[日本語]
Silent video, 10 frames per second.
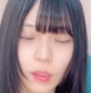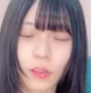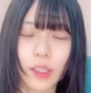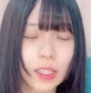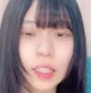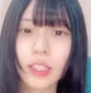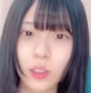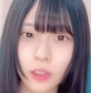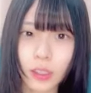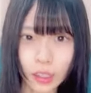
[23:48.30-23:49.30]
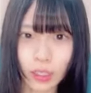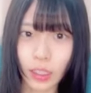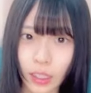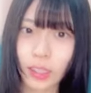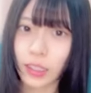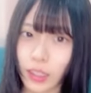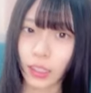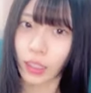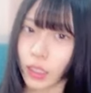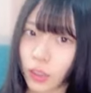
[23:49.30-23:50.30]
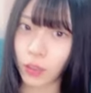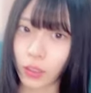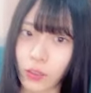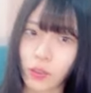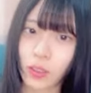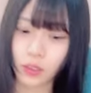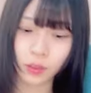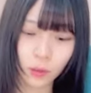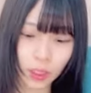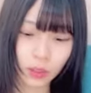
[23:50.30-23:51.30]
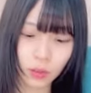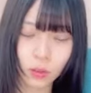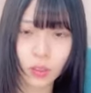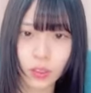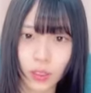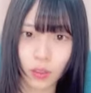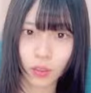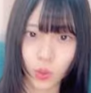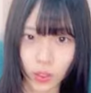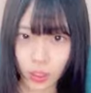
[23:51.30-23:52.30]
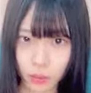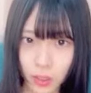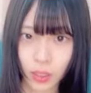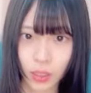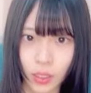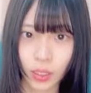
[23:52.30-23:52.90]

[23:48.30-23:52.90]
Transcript: やらない人でしたはいやらない人とか存在するのかというとこなんですけど存在しました